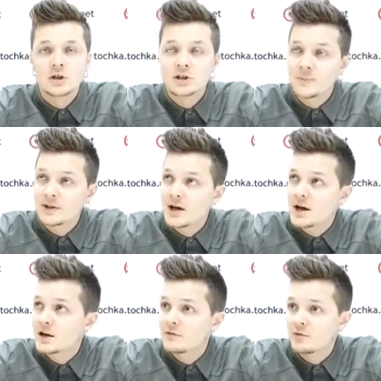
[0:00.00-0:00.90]
Из
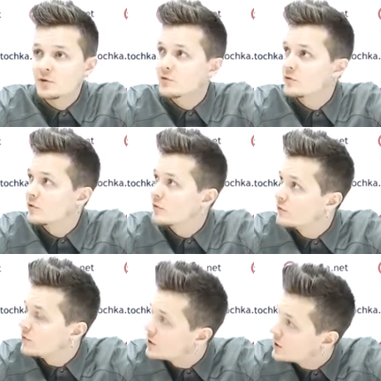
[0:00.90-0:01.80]
подарков вот э,
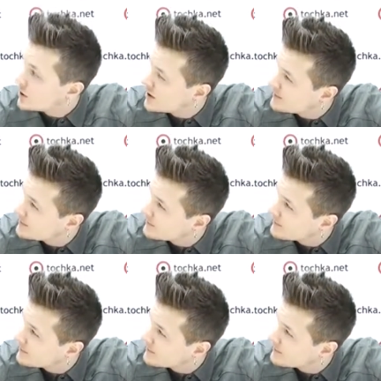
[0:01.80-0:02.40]
в